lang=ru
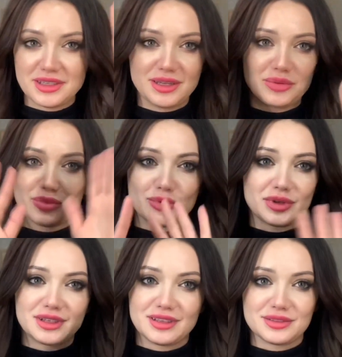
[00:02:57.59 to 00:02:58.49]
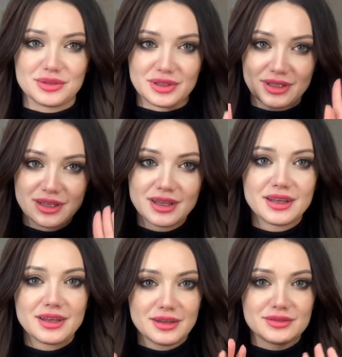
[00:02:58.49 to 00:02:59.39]
Я люблю, когда все так,
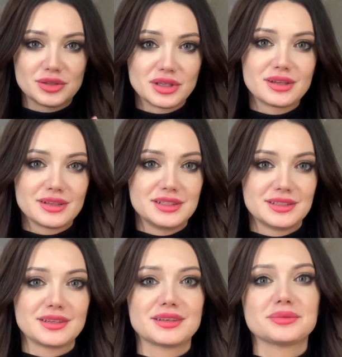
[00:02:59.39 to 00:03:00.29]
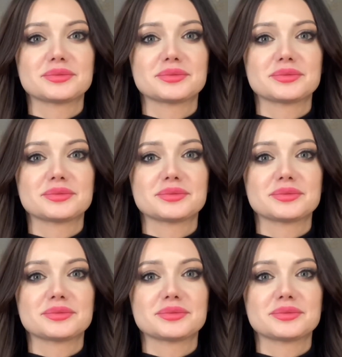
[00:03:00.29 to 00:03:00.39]
все так гладенько.